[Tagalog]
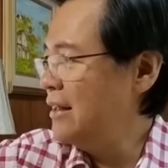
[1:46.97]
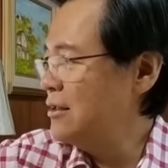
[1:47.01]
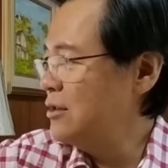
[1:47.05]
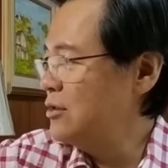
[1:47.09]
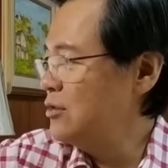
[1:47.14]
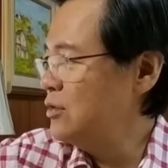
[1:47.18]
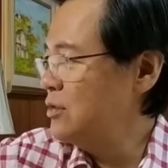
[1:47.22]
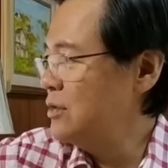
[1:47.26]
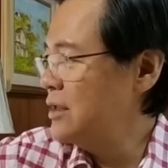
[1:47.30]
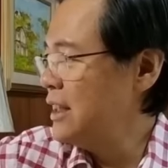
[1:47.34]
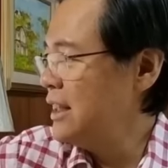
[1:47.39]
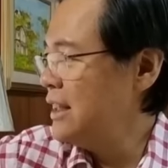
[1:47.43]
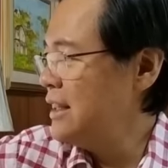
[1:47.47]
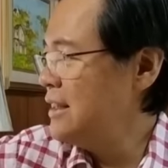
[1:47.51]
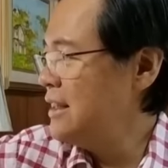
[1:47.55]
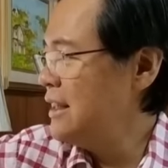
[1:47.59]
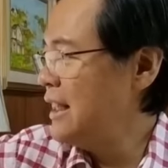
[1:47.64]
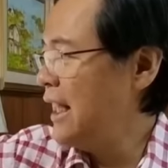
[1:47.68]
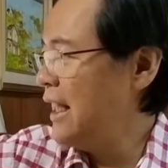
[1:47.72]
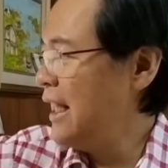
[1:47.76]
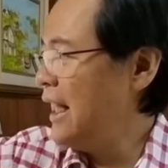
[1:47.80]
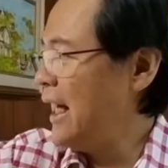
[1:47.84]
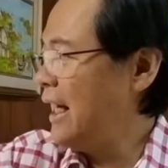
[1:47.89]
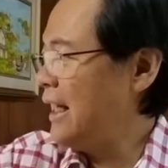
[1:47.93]
yung
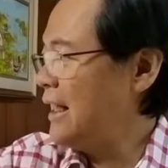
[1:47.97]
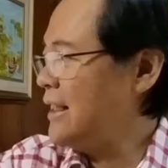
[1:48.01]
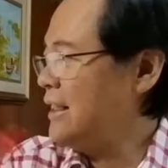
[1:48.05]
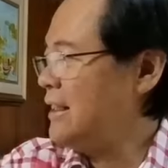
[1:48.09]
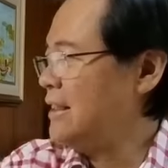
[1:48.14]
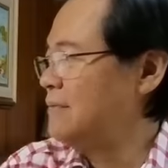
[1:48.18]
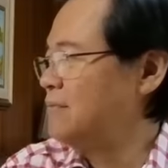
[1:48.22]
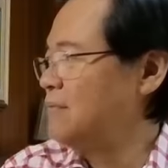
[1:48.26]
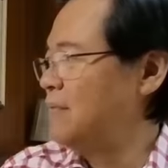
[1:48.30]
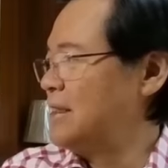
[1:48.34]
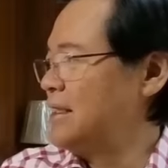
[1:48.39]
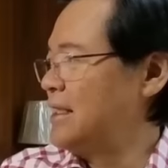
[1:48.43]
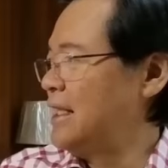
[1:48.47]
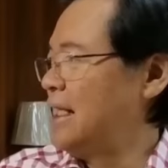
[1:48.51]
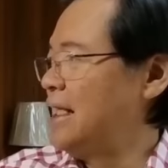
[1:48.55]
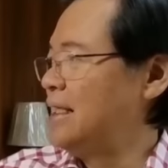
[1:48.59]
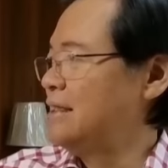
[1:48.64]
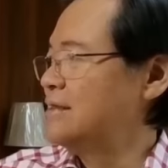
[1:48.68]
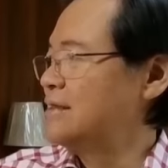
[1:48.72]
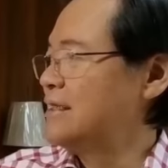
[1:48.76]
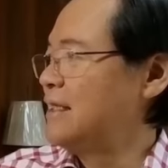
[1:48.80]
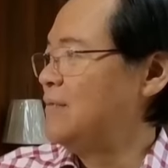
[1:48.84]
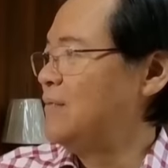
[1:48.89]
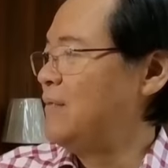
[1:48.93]
hinlalaki,
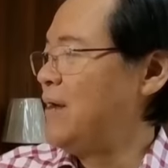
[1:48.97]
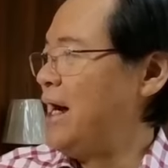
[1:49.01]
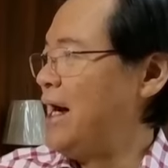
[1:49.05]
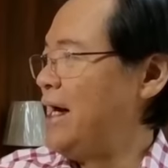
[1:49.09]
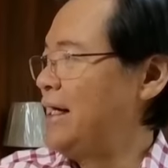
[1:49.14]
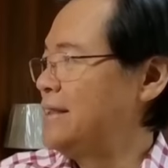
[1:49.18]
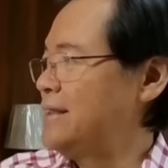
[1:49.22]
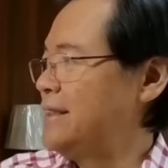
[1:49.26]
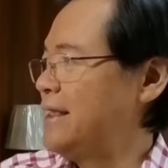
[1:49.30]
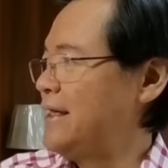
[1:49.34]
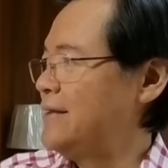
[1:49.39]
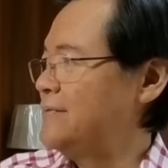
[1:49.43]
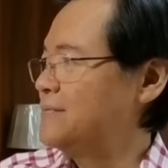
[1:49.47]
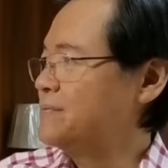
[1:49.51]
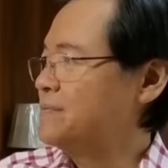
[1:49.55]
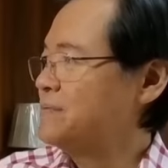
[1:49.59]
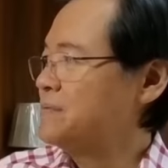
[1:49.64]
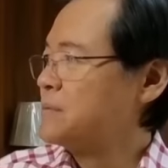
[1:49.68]
madalas tamaan yan.